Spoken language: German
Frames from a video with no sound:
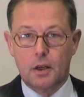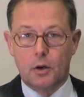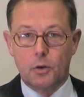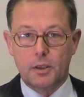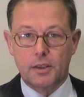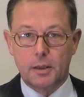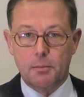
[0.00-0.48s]

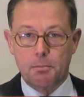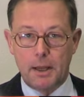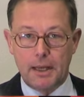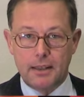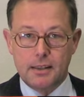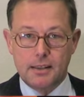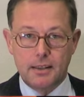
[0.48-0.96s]
unter dem
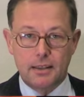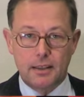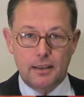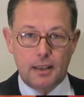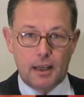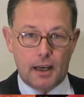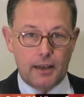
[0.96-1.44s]

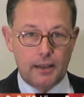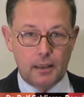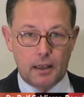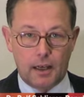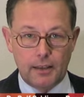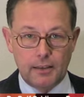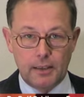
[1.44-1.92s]
Mäntelchen
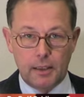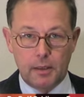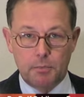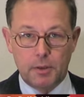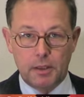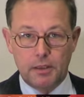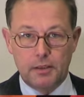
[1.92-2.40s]
einer
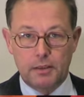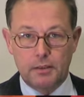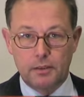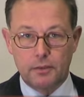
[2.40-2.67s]
angeblich